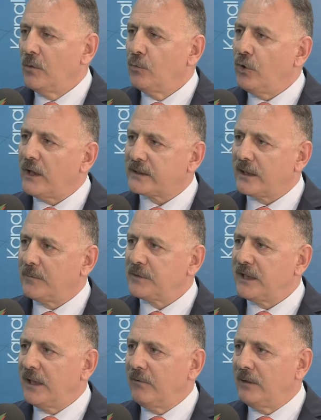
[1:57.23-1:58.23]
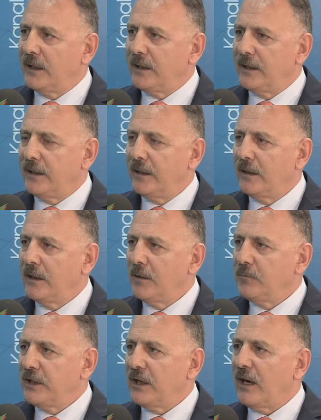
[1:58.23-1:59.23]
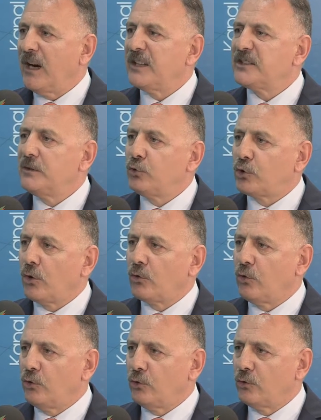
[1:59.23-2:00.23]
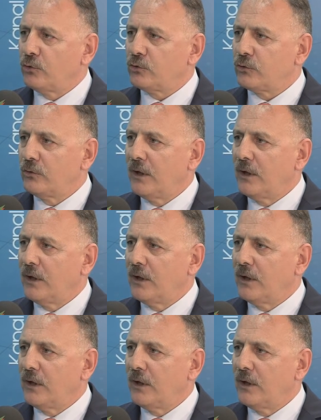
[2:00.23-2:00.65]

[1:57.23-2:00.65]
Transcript: Bu hastalarımızın evlerine bir acil buton koyuyoruz.